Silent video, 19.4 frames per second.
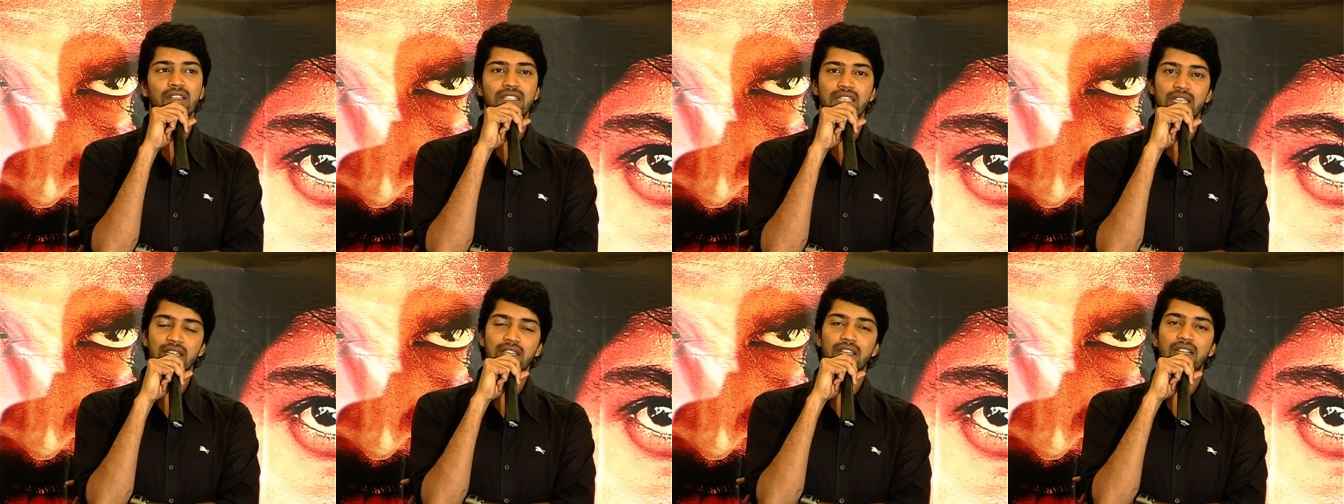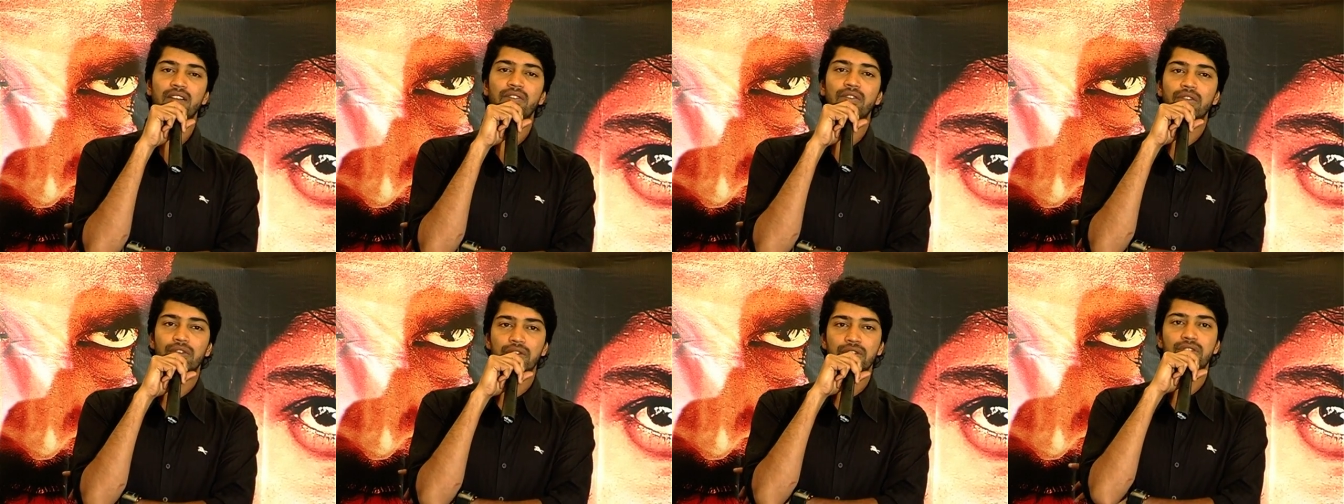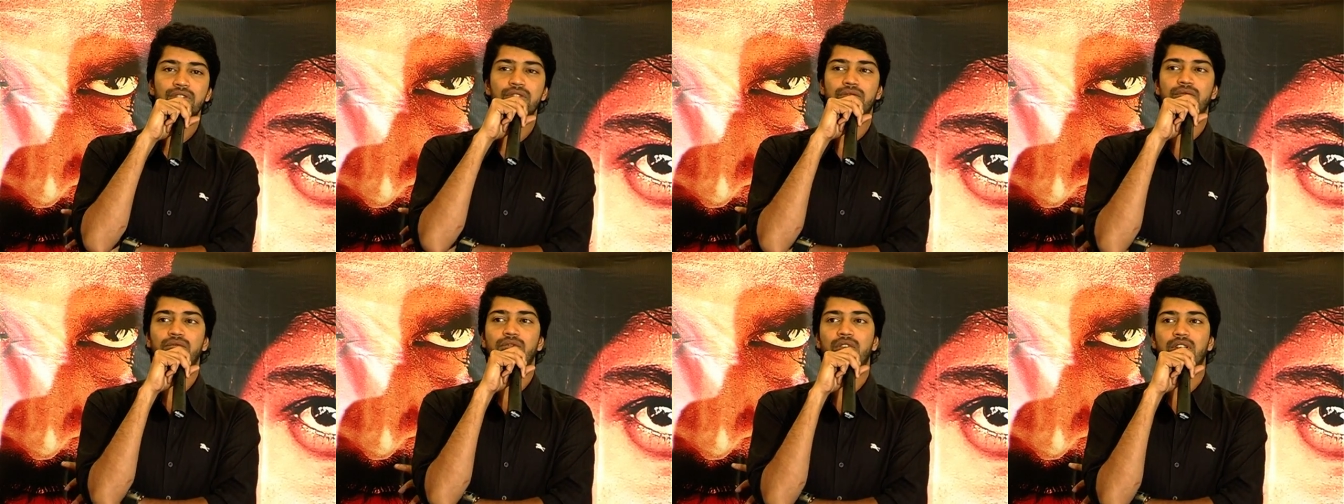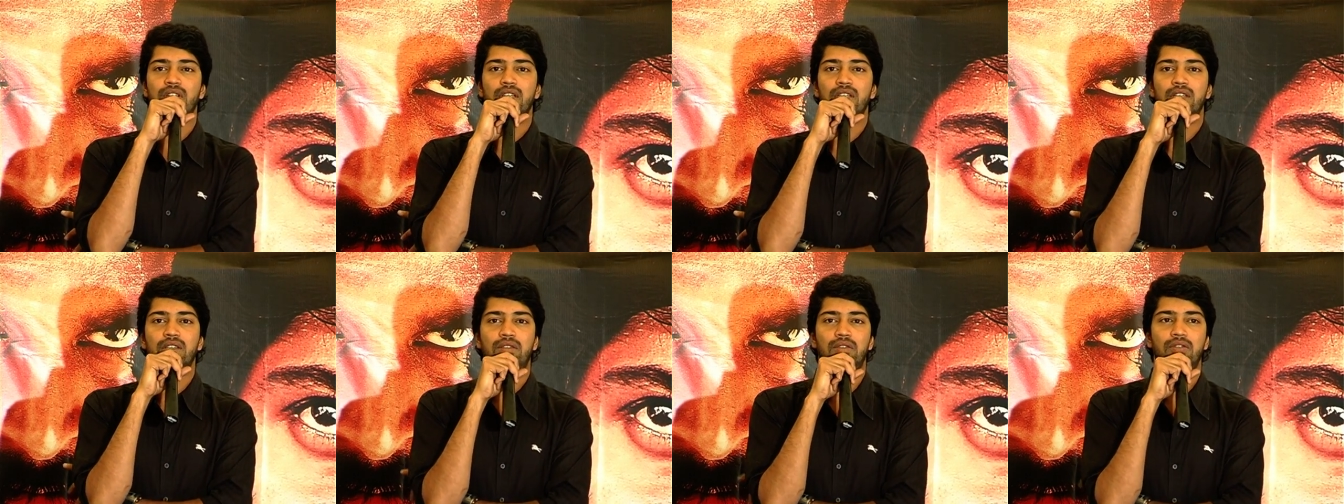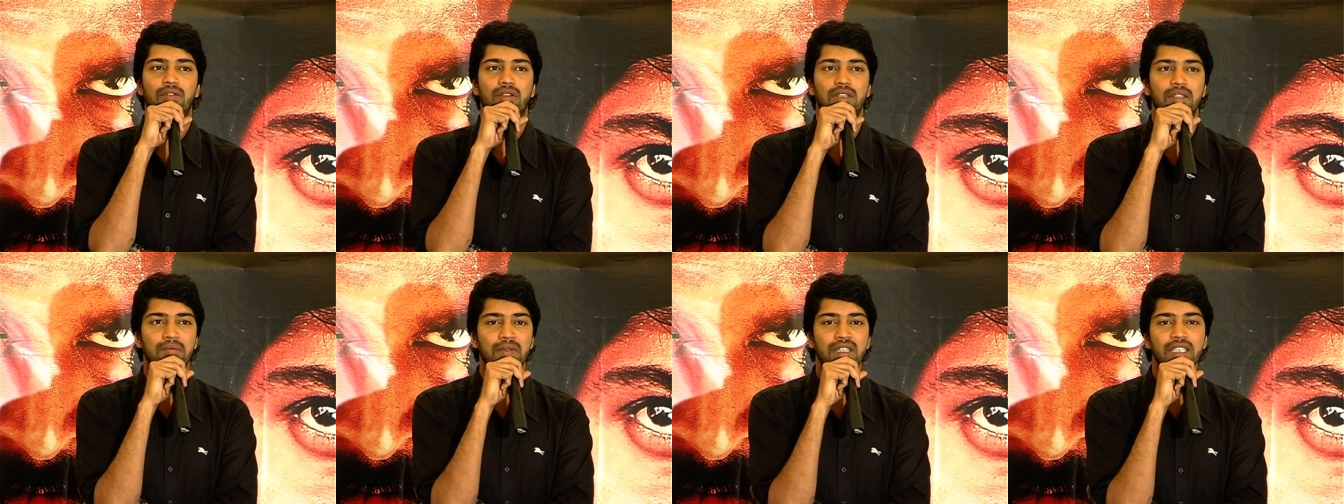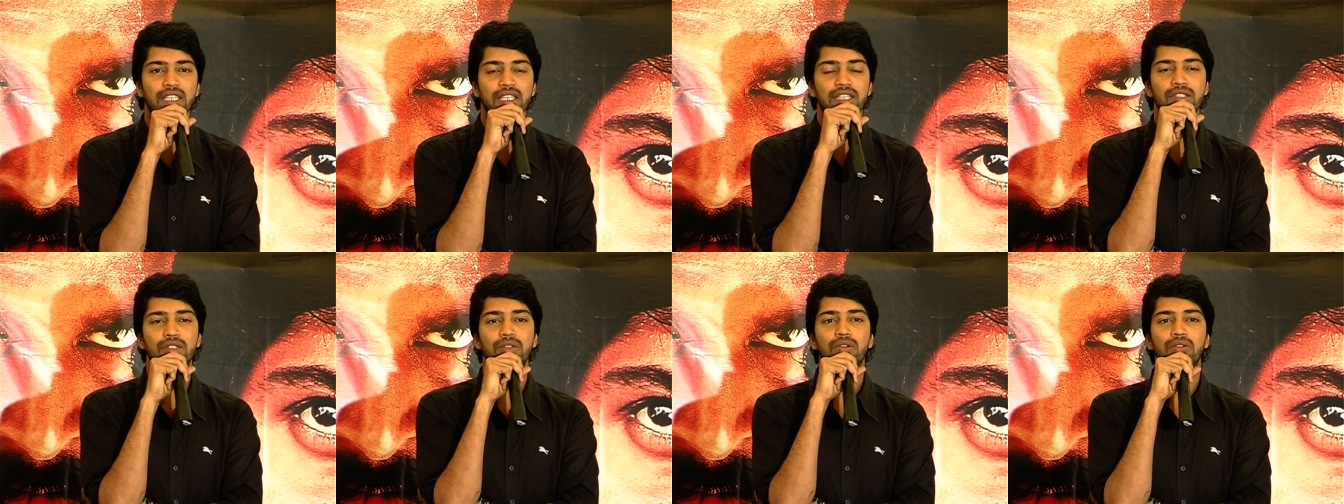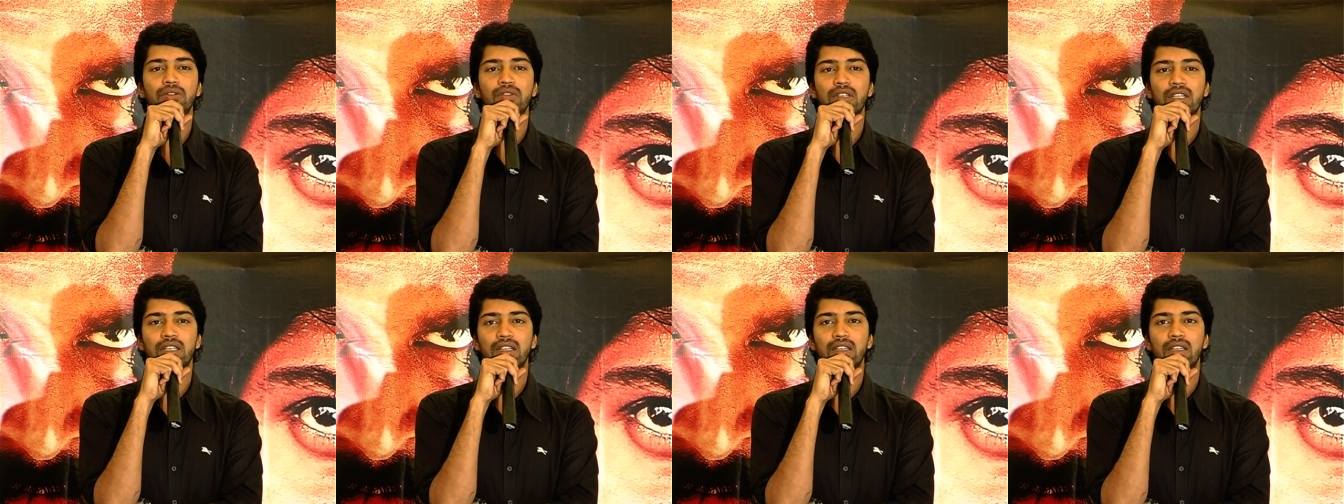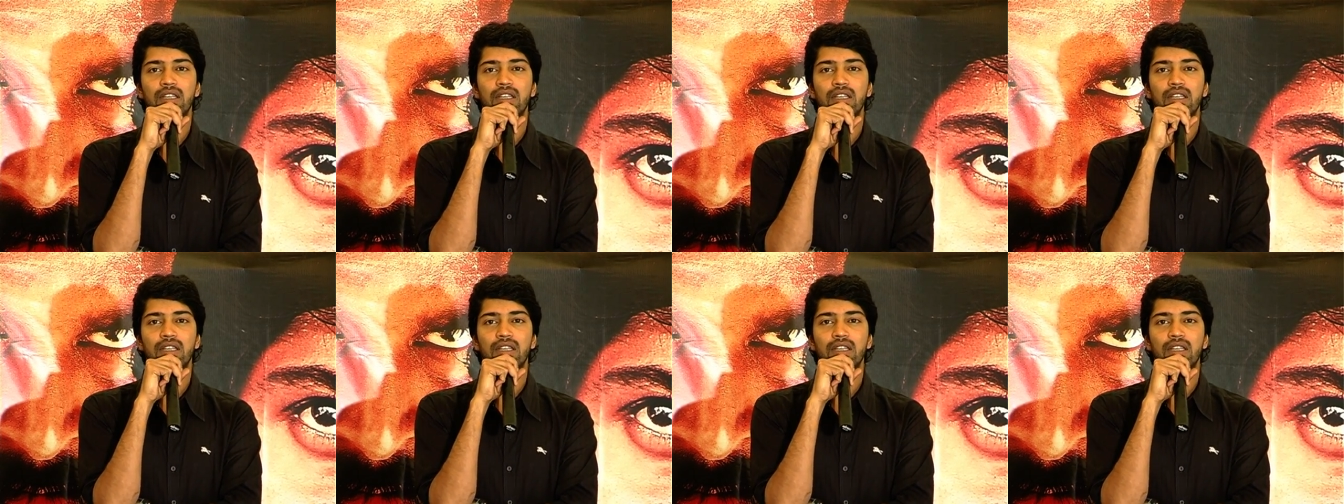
సెకండ్ హాఫ్ కొంచెం ఒక ఒక మెసేజ్ తోటి ఉన్న